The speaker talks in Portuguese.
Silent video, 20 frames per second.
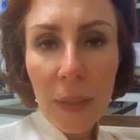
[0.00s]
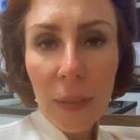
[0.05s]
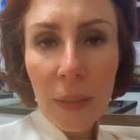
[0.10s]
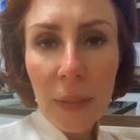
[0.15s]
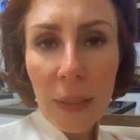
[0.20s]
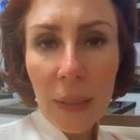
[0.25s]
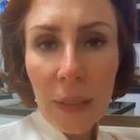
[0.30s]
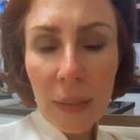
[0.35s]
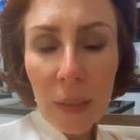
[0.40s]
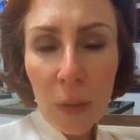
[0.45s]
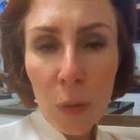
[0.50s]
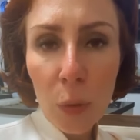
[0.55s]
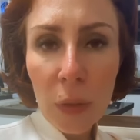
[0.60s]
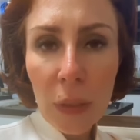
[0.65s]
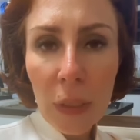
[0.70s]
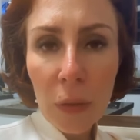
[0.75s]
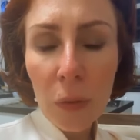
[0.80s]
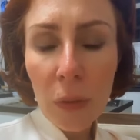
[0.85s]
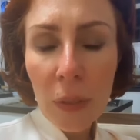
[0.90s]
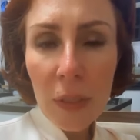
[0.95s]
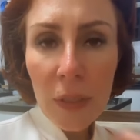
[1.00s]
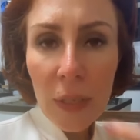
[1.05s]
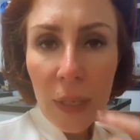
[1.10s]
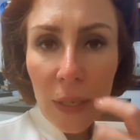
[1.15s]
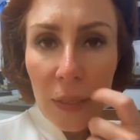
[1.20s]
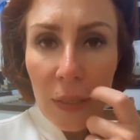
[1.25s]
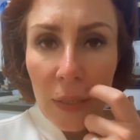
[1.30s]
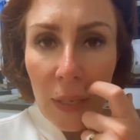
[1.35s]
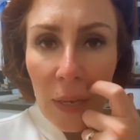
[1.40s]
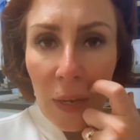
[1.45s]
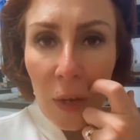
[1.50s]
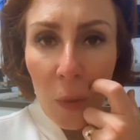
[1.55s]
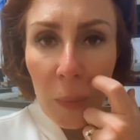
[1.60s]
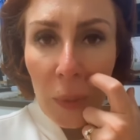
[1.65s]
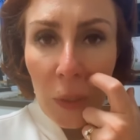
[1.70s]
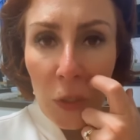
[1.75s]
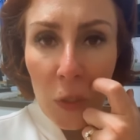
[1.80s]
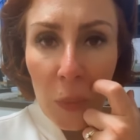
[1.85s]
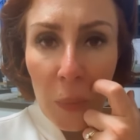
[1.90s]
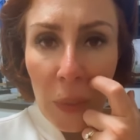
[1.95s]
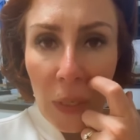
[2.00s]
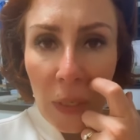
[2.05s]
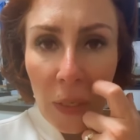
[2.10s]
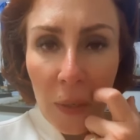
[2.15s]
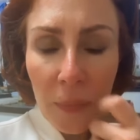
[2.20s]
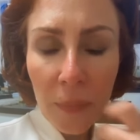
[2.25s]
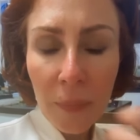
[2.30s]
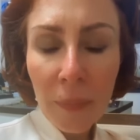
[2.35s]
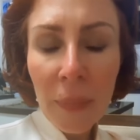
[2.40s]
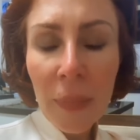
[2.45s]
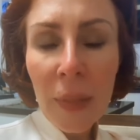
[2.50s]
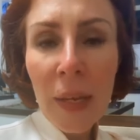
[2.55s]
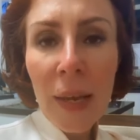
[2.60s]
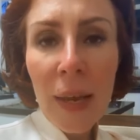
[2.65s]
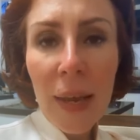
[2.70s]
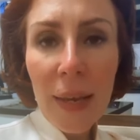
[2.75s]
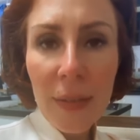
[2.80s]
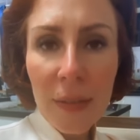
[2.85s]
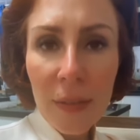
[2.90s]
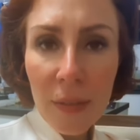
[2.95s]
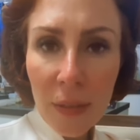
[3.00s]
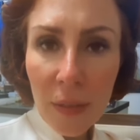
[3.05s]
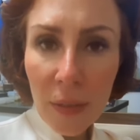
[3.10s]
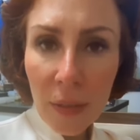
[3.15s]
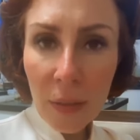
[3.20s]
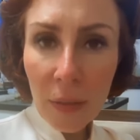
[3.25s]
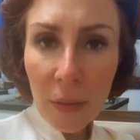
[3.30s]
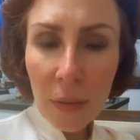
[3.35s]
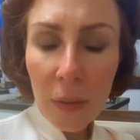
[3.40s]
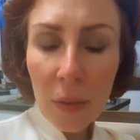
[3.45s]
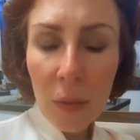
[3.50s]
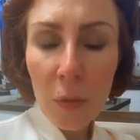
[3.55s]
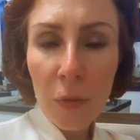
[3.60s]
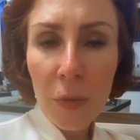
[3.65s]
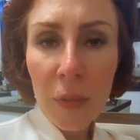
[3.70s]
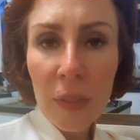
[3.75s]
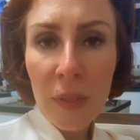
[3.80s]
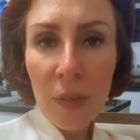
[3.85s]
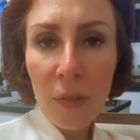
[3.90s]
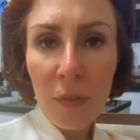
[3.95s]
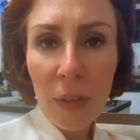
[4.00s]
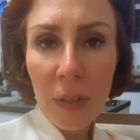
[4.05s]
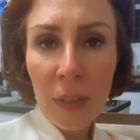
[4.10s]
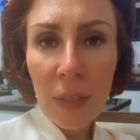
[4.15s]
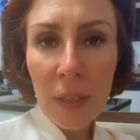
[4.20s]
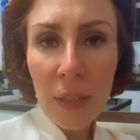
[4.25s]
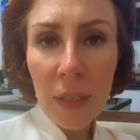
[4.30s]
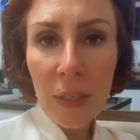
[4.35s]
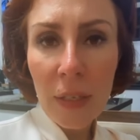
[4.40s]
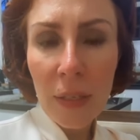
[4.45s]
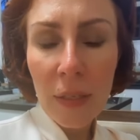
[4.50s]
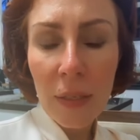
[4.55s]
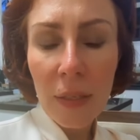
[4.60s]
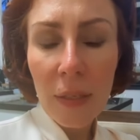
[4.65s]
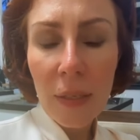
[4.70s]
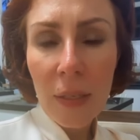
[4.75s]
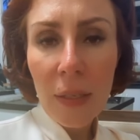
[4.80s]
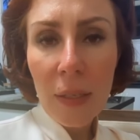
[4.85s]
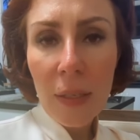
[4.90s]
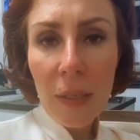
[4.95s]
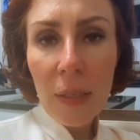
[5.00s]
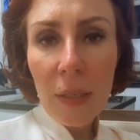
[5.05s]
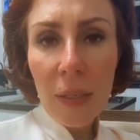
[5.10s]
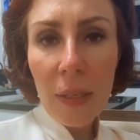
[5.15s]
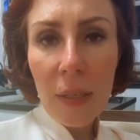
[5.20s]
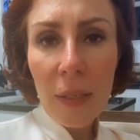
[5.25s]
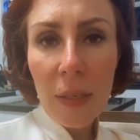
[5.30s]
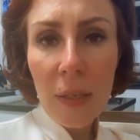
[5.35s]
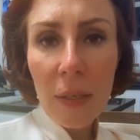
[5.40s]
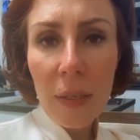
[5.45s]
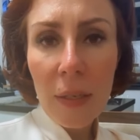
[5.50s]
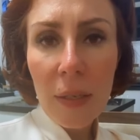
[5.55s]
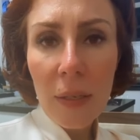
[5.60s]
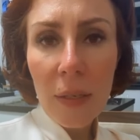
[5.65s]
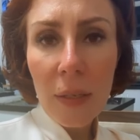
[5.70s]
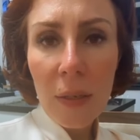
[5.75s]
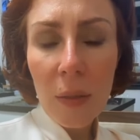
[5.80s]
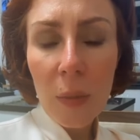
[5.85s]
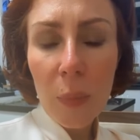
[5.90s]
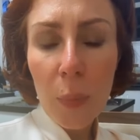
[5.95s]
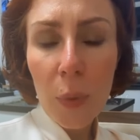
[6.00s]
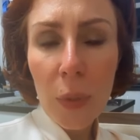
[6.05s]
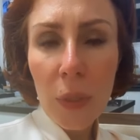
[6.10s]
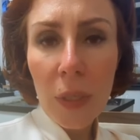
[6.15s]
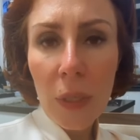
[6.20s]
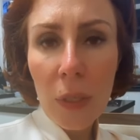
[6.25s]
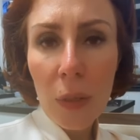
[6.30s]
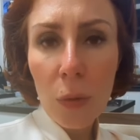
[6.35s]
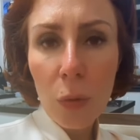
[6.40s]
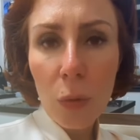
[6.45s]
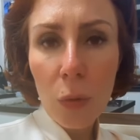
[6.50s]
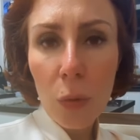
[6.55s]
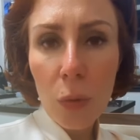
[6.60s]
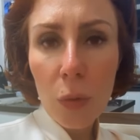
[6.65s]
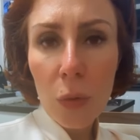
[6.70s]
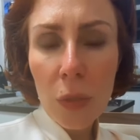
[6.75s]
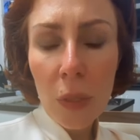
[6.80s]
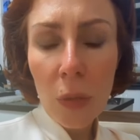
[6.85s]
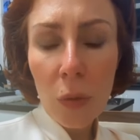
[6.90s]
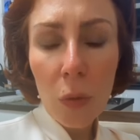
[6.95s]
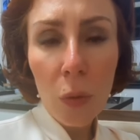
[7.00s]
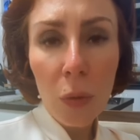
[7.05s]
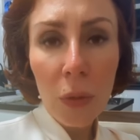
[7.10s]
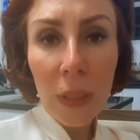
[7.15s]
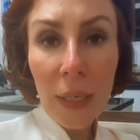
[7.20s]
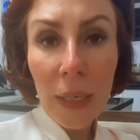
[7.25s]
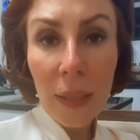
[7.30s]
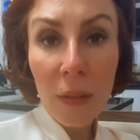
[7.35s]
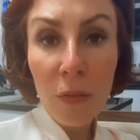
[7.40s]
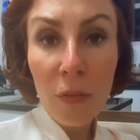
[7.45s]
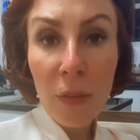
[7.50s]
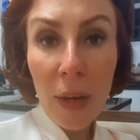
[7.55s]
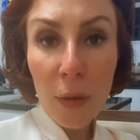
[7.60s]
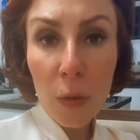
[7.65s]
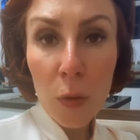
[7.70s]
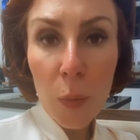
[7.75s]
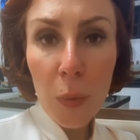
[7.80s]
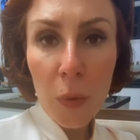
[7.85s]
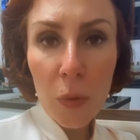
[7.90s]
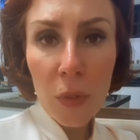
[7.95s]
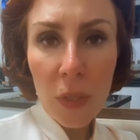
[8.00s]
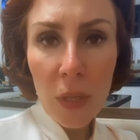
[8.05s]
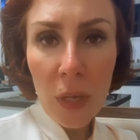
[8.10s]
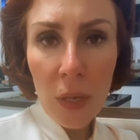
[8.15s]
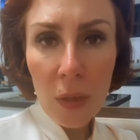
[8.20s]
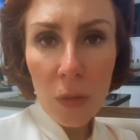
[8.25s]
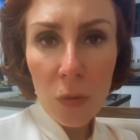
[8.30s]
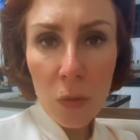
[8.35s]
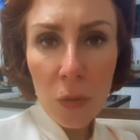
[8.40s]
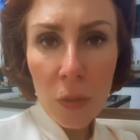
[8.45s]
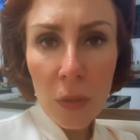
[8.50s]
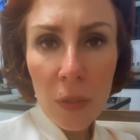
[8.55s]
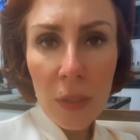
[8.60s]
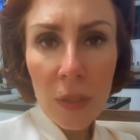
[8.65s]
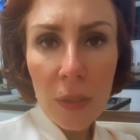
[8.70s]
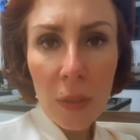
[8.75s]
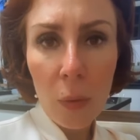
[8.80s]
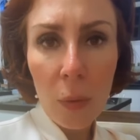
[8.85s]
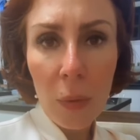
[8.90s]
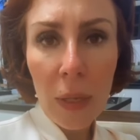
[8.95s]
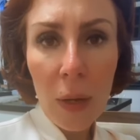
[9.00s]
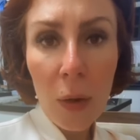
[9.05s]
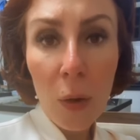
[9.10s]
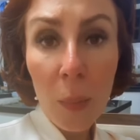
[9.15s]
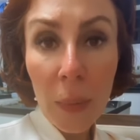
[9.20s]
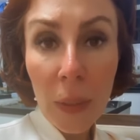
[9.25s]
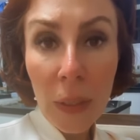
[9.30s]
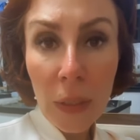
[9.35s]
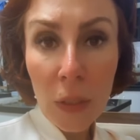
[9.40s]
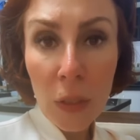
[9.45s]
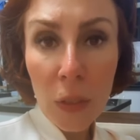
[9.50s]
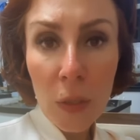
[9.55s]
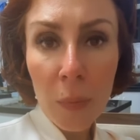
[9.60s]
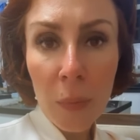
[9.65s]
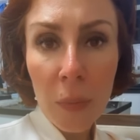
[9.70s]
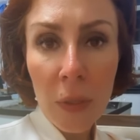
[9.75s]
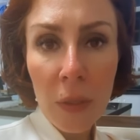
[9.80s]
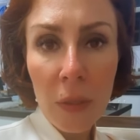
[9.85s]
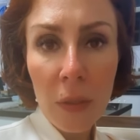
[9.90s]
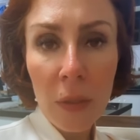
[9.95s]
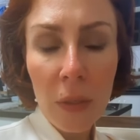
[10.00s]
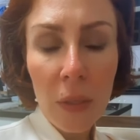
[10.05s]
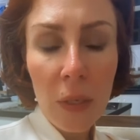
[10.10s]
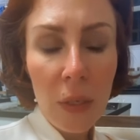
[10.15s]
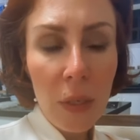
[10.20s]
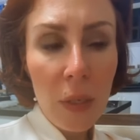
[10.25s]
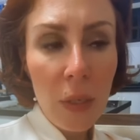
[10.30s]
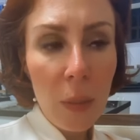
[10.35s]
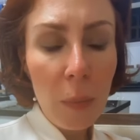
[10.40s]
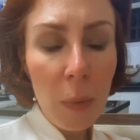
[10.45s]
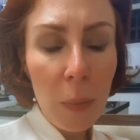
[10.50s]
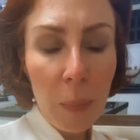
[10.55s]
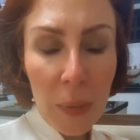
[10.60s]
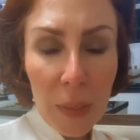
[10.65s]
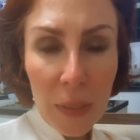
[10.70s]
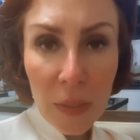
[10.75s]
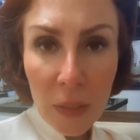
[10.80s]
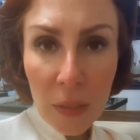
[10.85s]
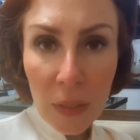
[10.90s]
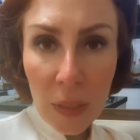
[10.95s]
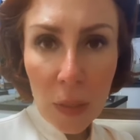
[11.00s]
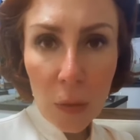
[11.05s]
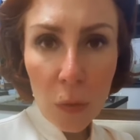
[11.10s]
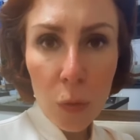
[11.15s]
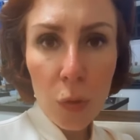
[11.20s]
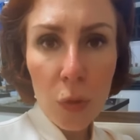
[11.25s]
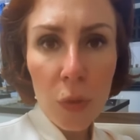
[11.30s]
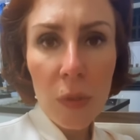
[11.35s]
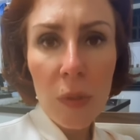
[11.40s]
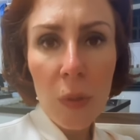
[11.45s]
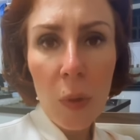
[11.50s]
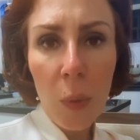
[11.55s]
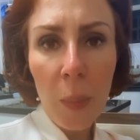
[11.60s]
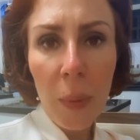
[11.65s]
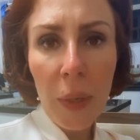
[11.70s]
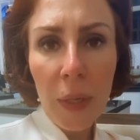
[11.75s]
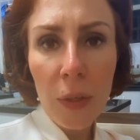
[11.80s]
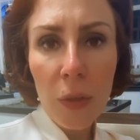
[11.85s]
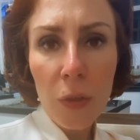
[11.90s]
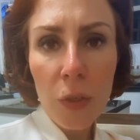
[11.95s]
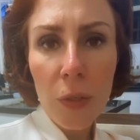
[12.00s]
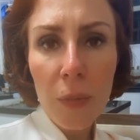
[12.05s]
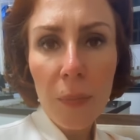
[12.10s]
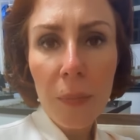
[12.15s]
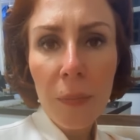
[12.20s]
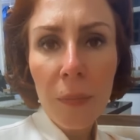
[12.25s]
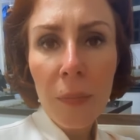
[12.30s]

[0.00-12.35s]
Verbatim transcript: tá, tá rodando nas redes é realmente minha. É sim, eu fiz essa vaquinha é, porque eu estou sendo condenada em vários processos, eles estão realmente me, me perseguindo judicialmente.